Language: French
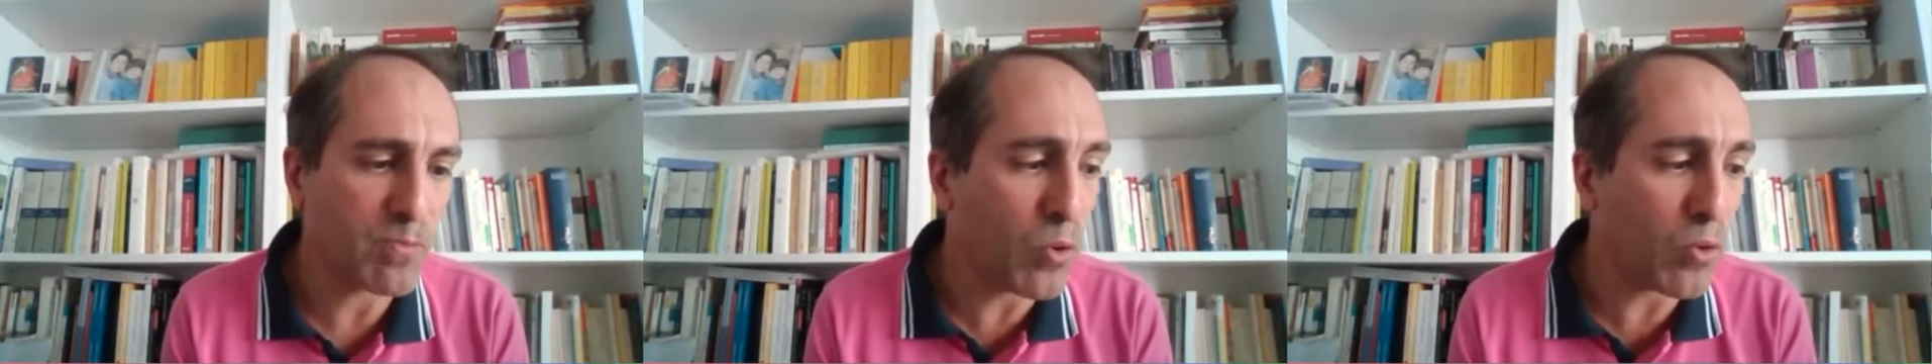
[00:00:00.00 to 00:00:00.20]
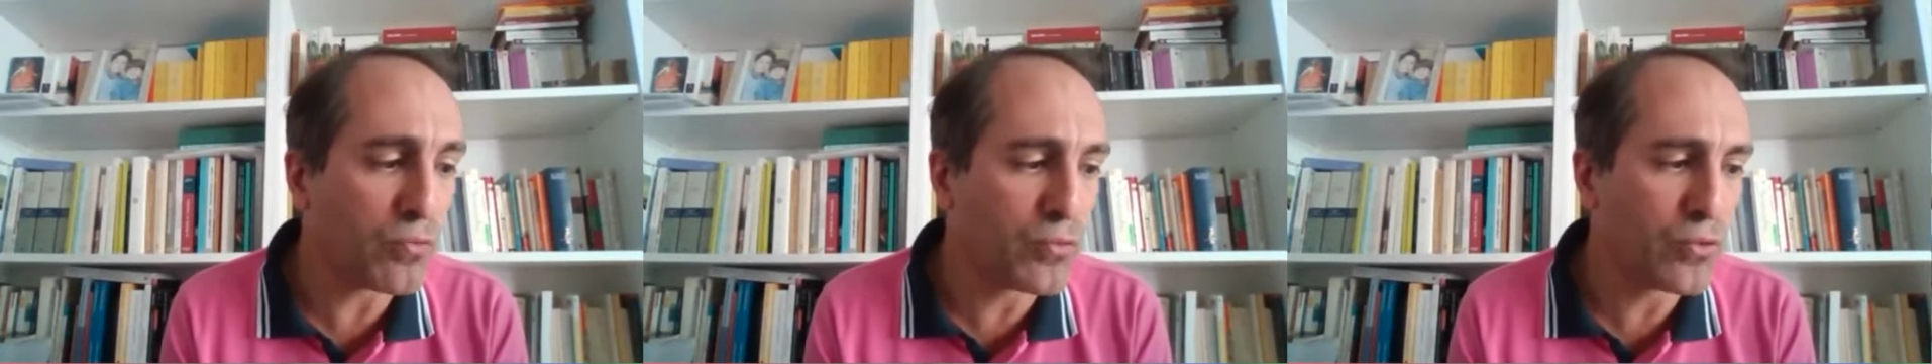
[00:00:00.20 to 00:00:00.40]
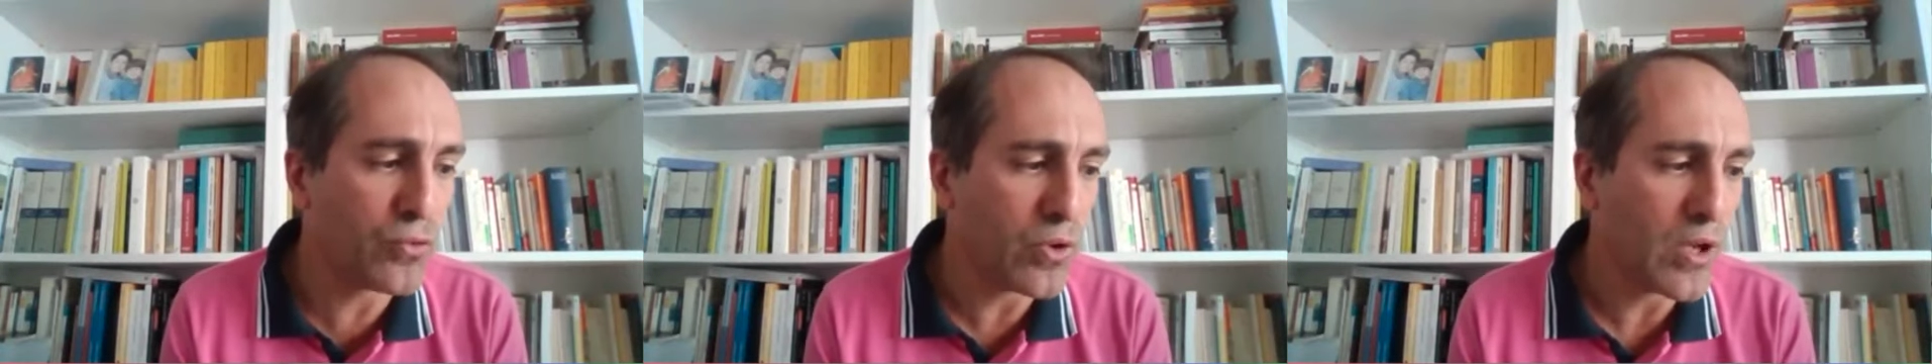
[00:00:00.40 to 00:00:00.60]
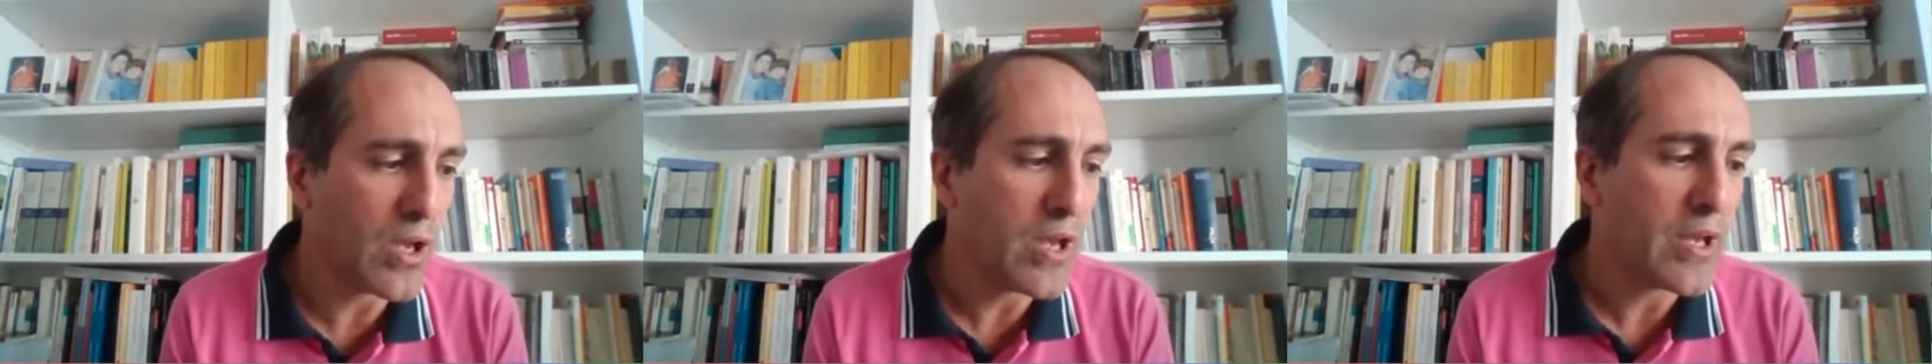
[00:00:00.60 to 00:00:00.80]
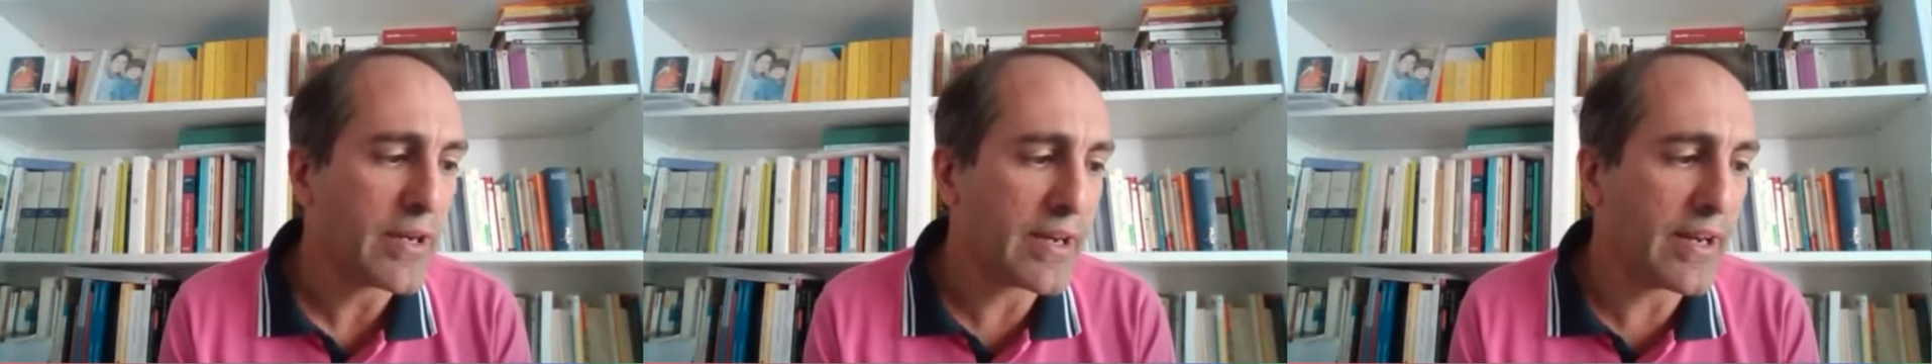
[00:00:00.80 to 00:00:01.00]
pourvu
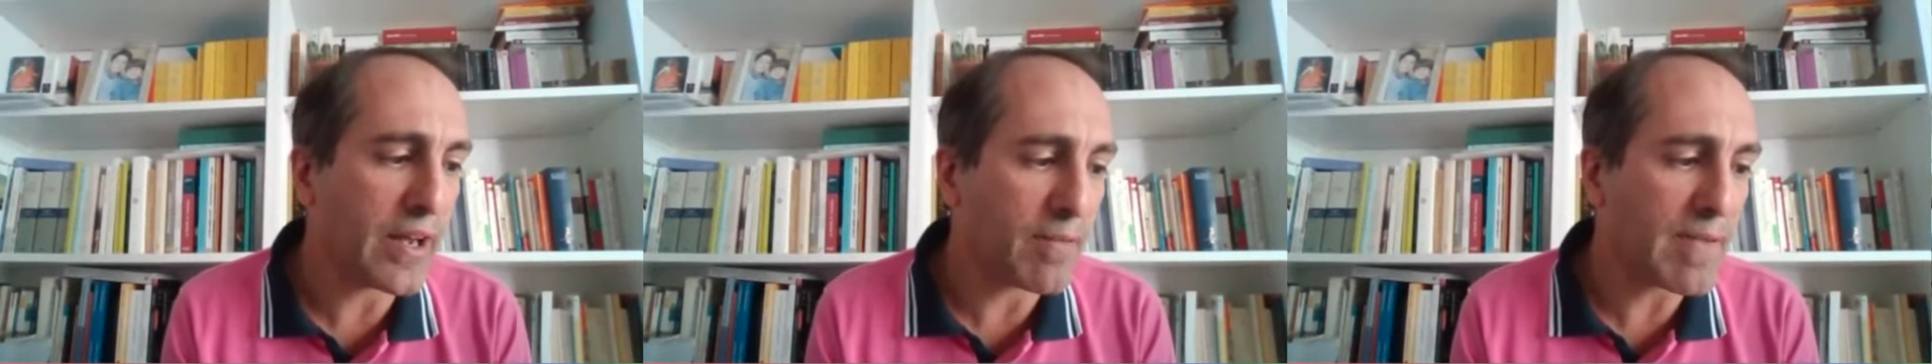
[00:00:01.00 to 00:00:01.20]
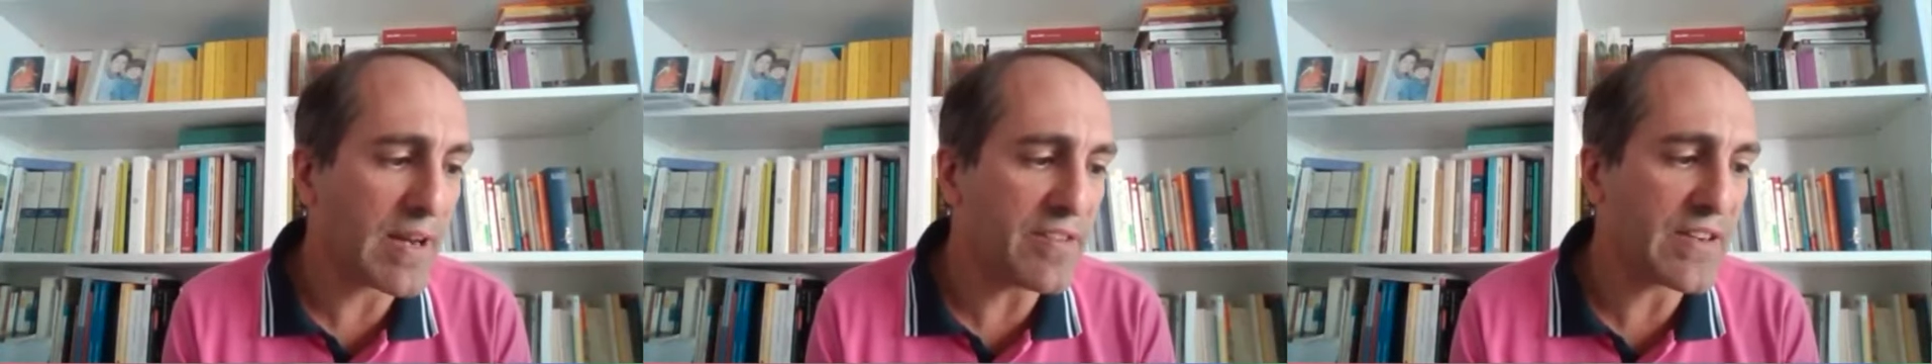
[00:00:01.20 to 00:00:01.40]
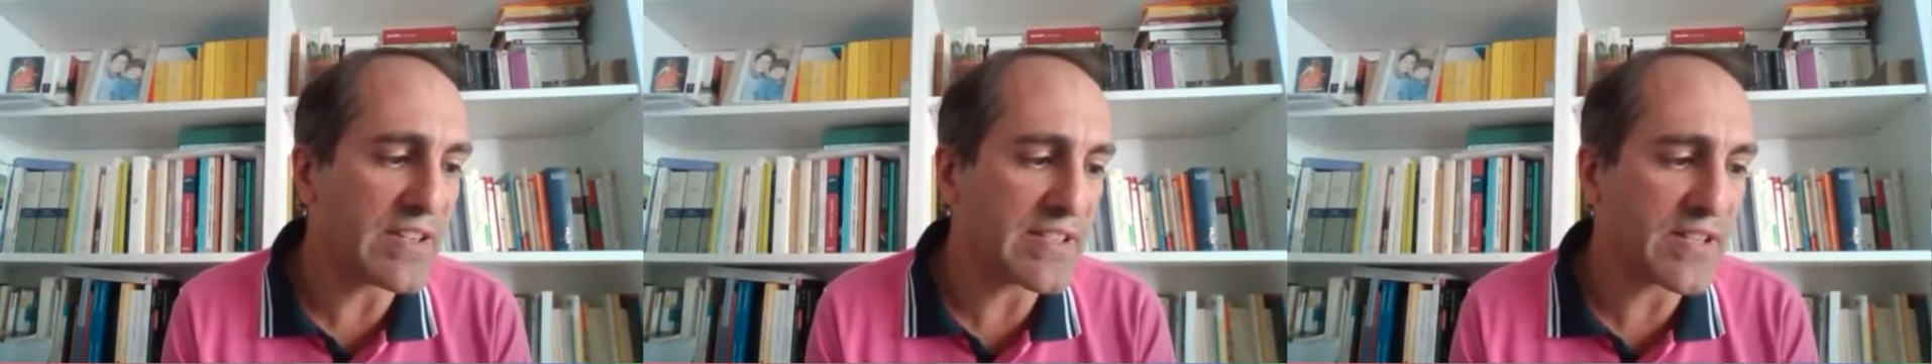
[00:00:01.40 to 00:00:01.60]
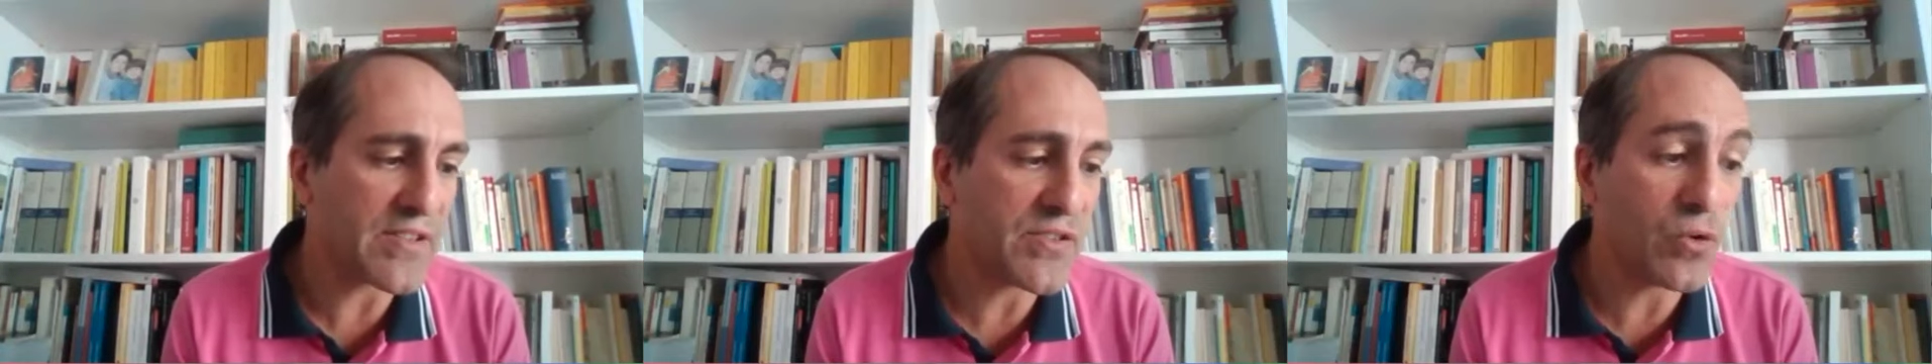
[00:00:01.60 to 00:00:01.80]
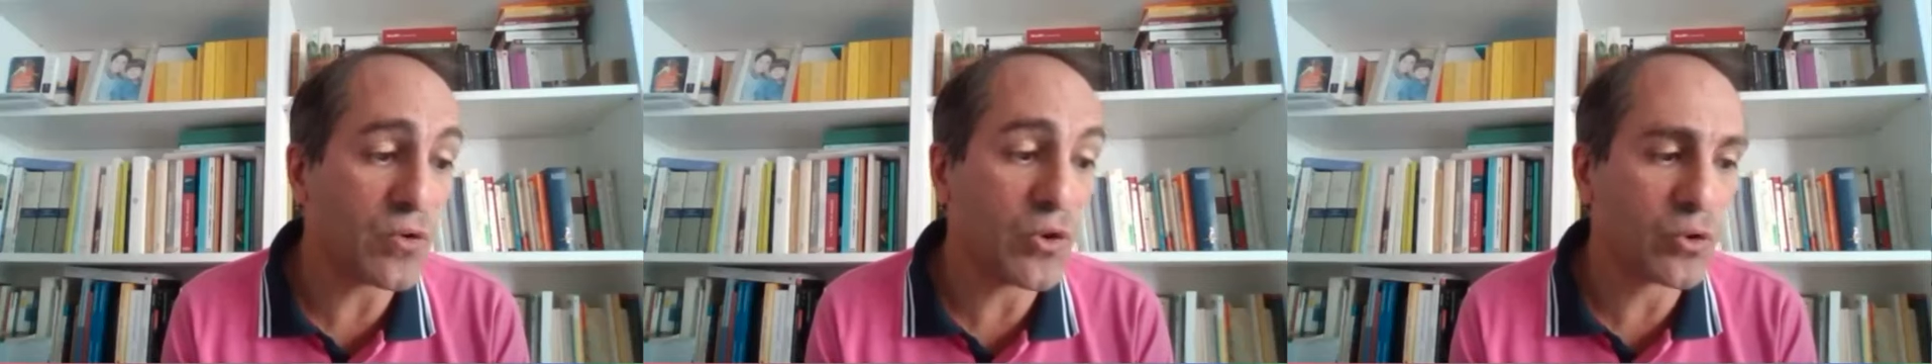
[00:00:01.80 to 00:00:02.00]
que leurs manifestations